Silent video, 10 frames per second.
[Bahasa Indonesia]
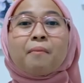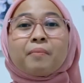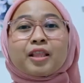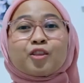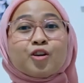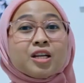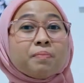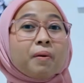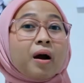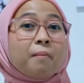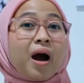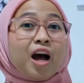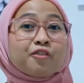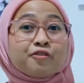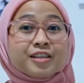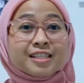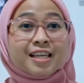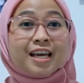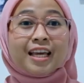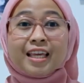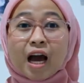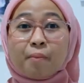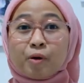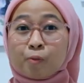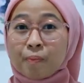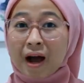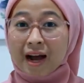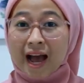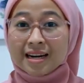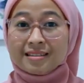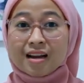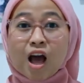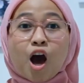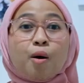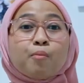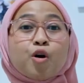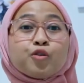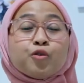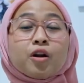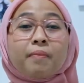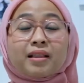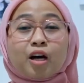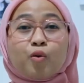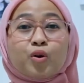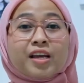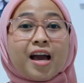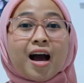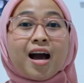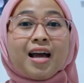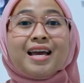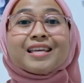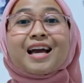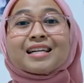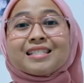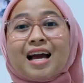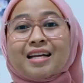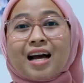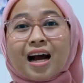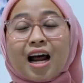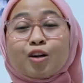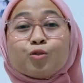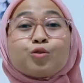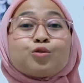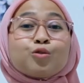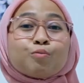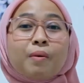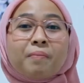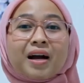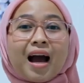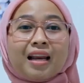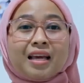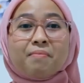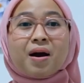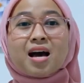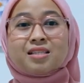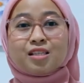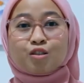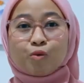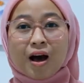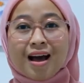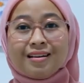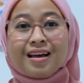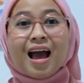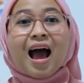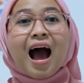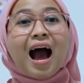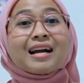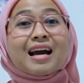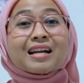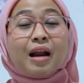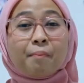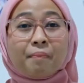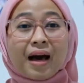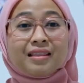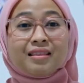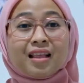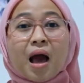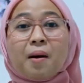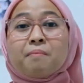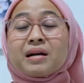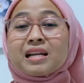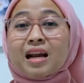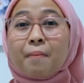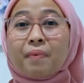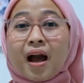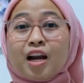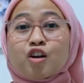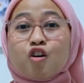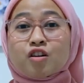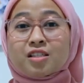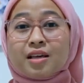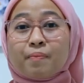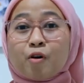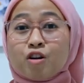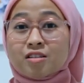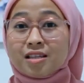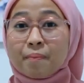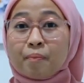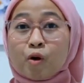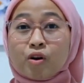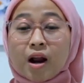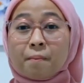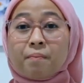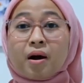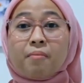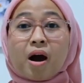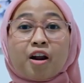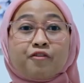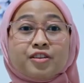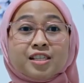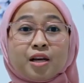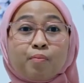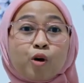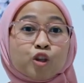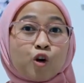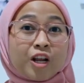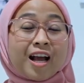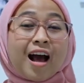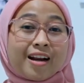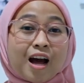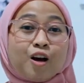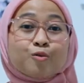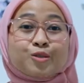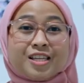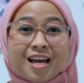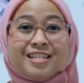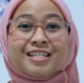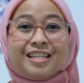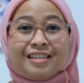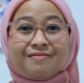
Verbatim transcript: Metode pengembangan fisik yang merupakan modul mata kuliah yang diadakan untuk membekali mahasiswa agar dapat menerapkan konsep-konsep program pengembangan fisik motorik anak usia dini.